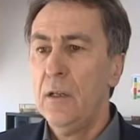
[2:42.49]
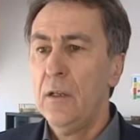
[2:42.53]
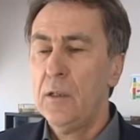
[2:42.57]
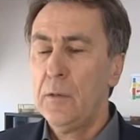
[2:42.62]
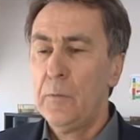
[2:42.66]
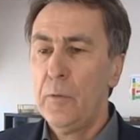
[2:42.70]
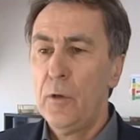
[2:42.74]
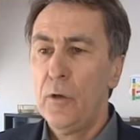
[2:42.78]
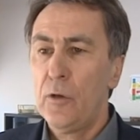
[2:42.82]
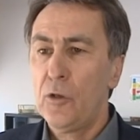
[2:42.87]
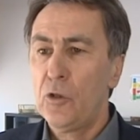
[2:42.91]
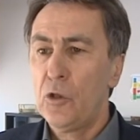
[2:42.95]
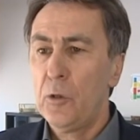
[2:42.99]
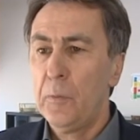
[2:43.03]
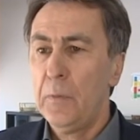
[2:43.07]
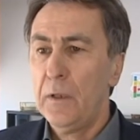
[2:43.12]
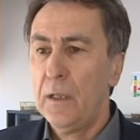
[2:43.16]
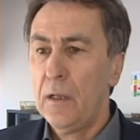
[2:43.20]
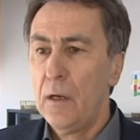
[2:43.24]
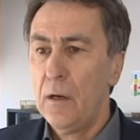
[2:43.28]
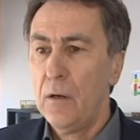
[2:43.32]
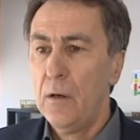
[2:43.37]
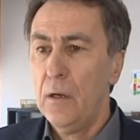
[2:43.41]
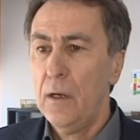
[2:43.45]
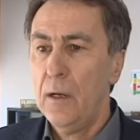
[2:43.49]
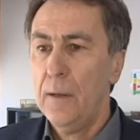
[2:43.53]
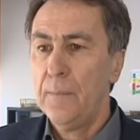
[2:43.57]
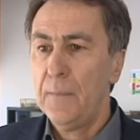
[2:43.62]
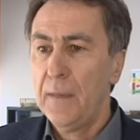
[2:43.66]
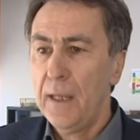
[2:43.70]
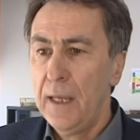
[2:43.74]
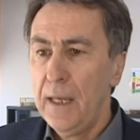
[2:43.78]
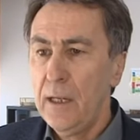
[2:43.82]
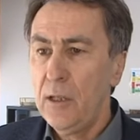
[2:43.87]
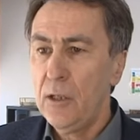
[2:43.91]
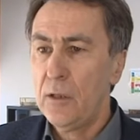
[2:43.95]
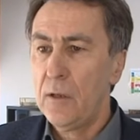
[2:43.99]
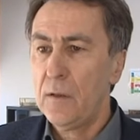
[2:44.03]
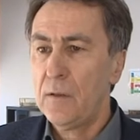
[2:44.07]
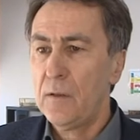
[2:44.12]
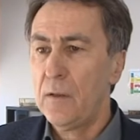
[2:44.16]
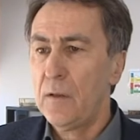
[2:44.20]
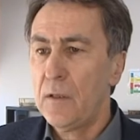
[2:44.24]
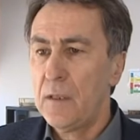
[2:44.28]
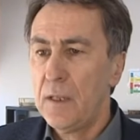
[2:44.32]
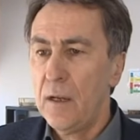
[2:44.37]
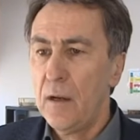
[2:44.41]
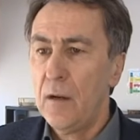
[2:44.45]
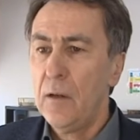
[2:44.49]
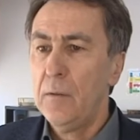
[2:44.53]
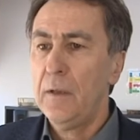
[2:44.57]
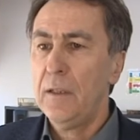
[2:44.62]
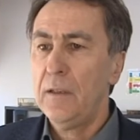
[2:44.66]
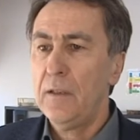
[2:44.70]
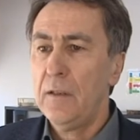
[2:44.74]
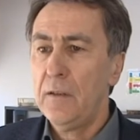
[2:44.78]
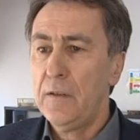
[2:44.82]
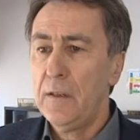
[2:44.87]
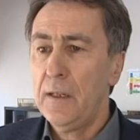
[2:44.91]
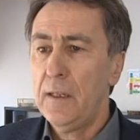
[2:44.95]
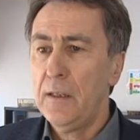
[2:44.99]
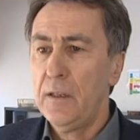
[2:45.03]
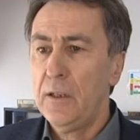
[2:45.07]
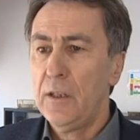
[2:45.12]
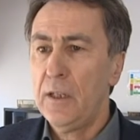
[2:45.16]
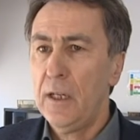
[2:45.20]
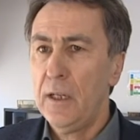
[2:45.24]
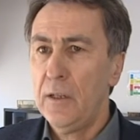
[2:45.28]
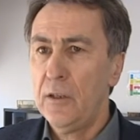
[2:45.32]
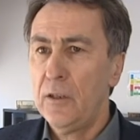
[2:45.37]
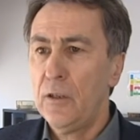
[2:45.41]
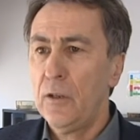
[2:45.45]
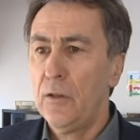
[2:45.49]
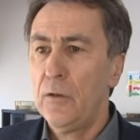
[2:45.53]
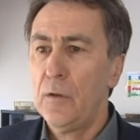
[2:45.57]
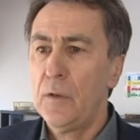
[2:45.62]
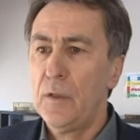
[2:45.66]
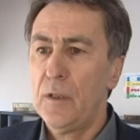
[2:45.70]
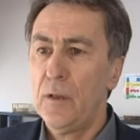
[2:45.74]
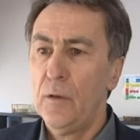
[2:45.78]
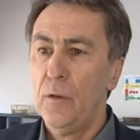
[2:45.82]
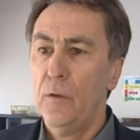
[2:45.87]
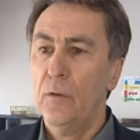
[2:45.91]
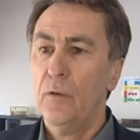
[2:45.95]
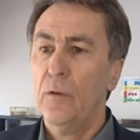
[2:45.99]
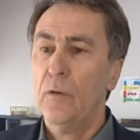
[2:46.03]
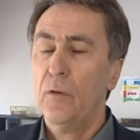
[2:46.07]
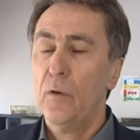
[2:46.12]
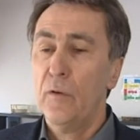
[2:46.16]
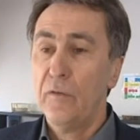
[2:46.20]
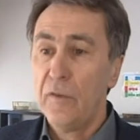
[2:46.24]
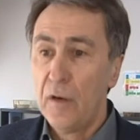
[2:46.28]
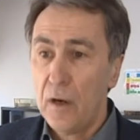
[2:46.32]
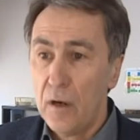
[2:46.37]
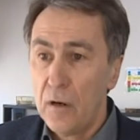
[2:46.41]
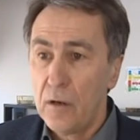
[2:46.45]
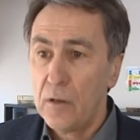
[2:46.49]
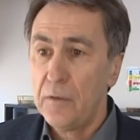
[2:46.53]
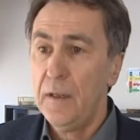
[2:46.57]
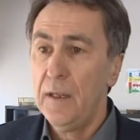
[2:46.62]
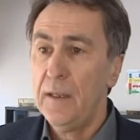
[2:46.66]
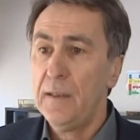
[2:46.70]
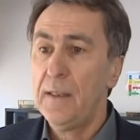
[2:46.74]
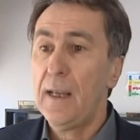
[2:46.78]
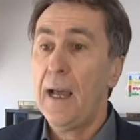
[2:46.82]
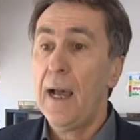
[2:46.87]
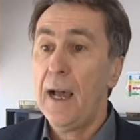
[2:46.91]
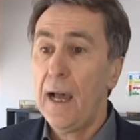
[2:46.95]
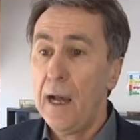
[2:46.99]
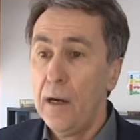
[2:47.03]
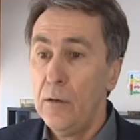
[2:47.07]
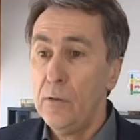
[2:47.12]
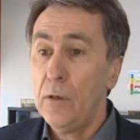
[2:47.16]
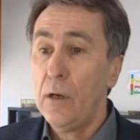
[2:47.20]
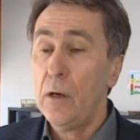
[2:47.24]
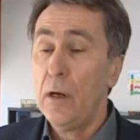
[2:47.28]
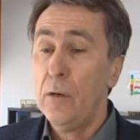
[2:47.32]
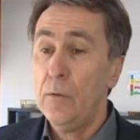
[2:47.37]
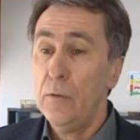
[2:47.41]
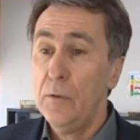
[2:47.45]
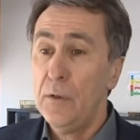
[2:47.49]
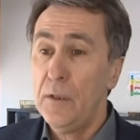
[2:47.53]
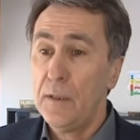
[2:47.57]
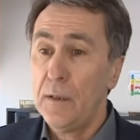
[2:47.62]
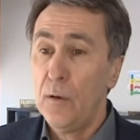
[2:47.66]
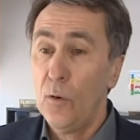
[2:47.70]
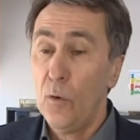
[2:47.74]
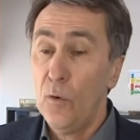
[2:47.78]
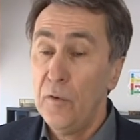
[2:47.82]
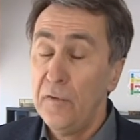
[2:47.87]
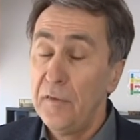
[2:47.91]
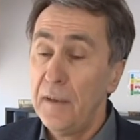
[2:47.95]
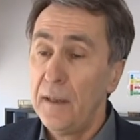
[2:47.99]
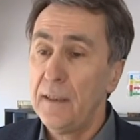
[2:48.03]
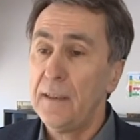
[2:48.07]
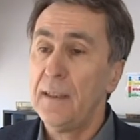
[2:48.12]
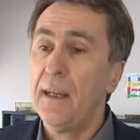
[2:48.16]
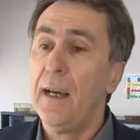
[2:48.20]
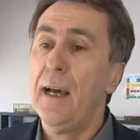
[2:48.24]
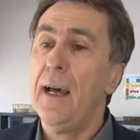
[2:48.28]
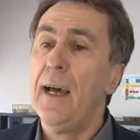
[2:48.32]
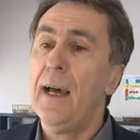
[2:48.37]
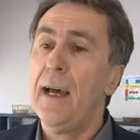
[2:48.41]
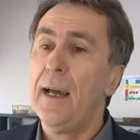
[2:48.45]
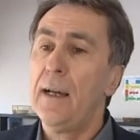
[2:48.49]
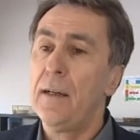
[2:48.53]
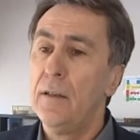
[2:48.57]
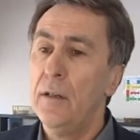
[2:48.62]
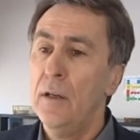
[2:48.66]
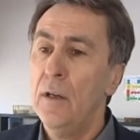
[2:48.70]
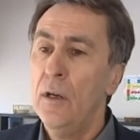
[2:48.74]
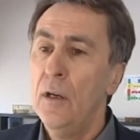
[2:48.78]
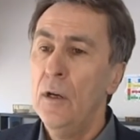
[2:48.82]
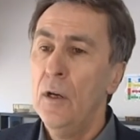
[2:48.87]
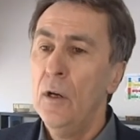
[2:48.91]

Das Bürgerspital ist als sozialmedizinische Institution darauf angewiesen, auch aus, auf Erträge